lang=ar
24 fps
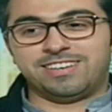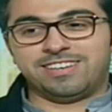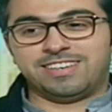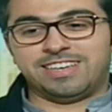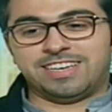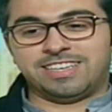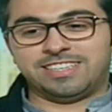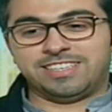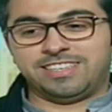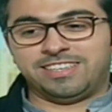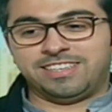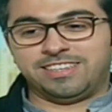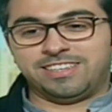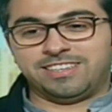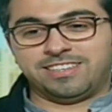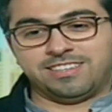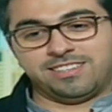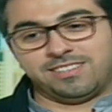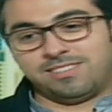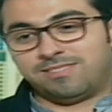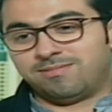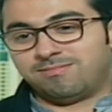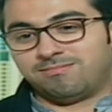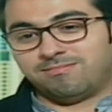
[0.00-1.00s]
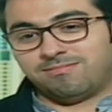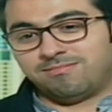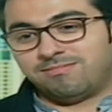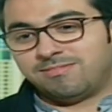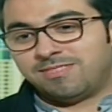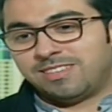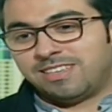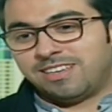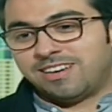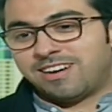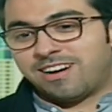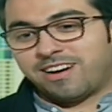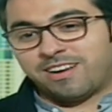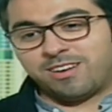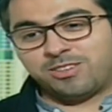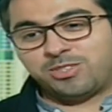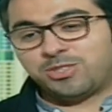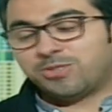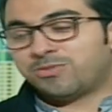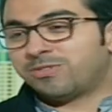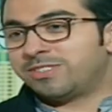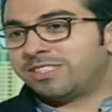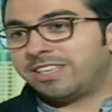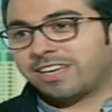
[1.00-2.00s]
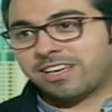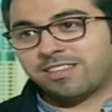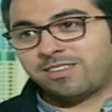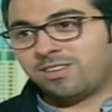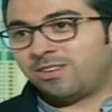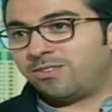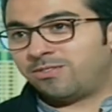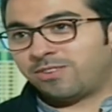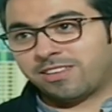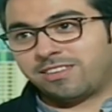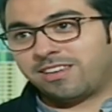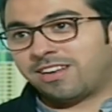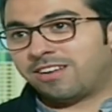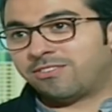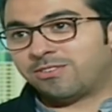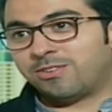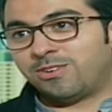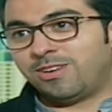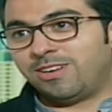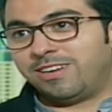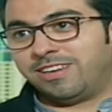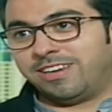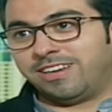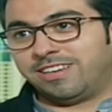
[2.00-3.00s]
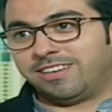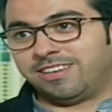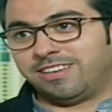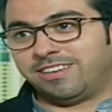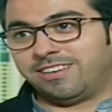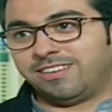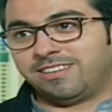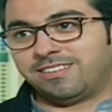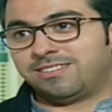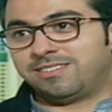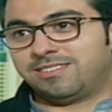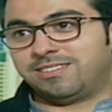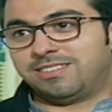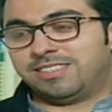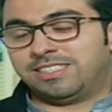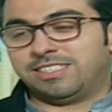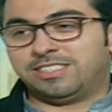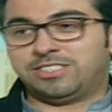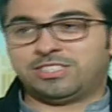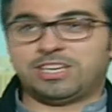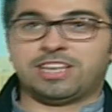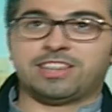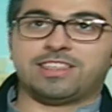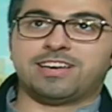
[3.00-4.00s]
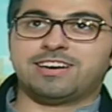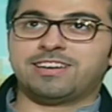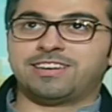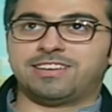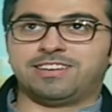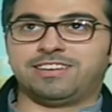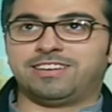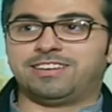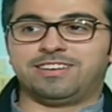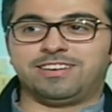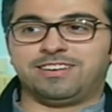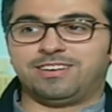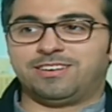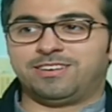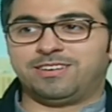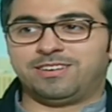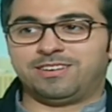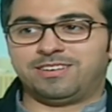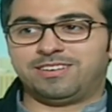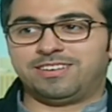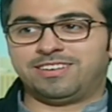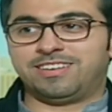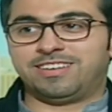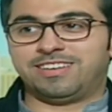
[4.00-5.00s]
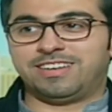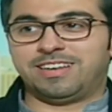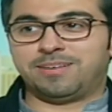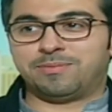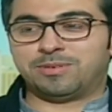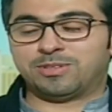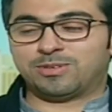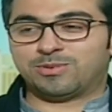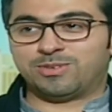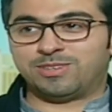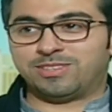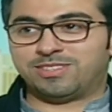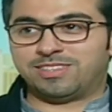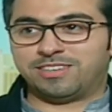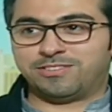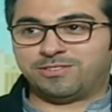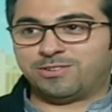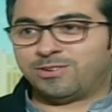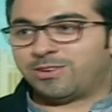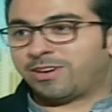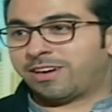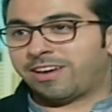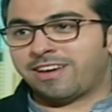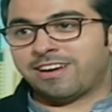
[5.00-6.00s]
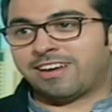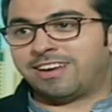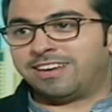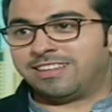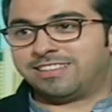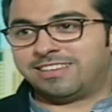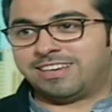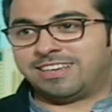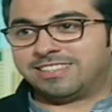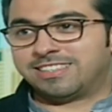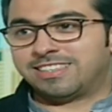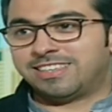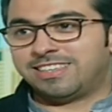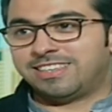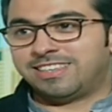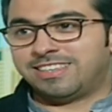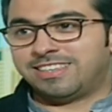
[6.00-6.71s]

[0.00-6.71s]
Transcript: يعني آه، انا اشوف انه يختلف اختلاف كلي يعني يعني شيء ثاني لما تكون انت فوق غير عن اللي تحت